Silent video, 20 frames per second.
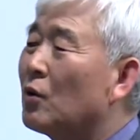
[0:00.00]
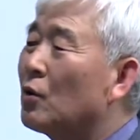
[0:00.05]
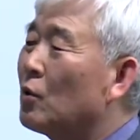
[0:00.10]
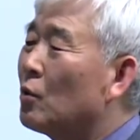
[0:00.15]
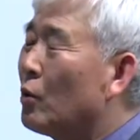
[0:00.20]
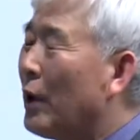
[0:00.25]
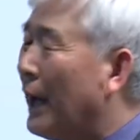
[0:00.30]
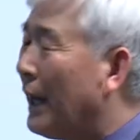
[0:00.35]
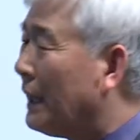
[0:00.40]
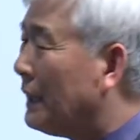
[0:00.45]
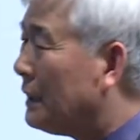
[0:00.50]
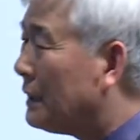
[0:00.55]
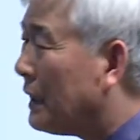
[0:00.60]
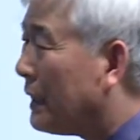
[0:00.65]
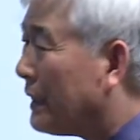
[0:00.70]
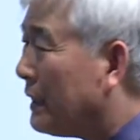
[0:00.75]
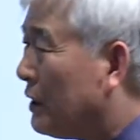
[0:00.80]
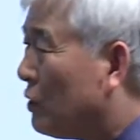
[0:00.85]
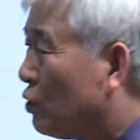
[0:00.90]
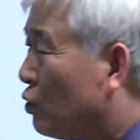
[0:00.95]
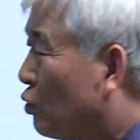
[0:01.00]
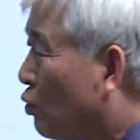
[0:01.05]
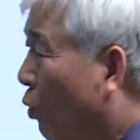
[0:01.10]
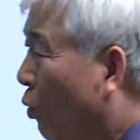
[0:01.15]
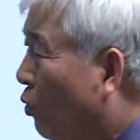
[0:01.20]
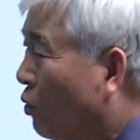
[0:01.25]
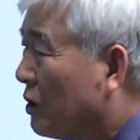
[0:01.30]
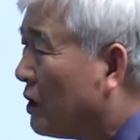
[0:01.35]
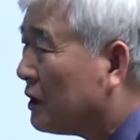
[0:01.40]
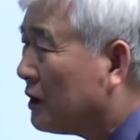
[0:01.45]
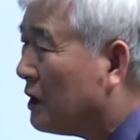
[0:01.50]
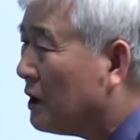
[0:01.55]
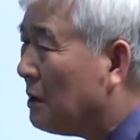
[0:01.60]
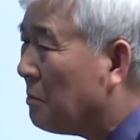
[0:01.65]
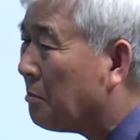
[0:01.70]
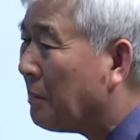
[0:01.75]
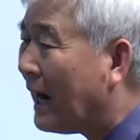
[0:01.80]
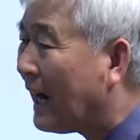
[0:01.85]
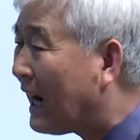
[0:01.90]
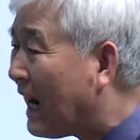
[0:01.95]
굉장히 좋은 것들이
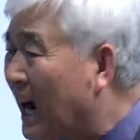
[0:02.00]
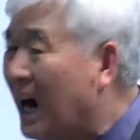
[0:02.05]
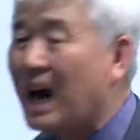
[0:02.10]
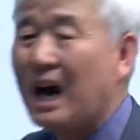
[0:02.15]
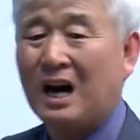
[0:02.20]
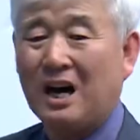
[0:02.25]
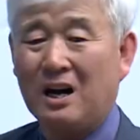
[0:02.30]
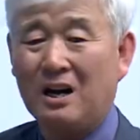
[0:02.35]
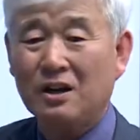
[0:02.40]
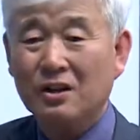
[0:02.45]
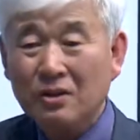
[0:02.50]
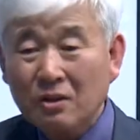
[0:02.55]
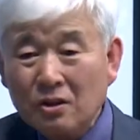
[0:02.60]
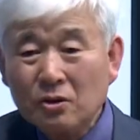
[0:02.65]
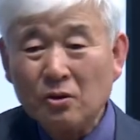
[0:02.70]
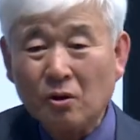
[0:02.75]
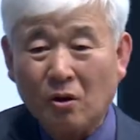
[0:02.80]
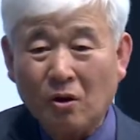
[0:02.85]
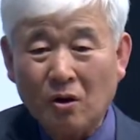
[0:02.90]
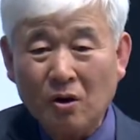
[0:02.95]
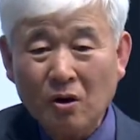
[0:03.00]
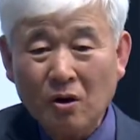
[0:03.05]
많아. 그렇죠?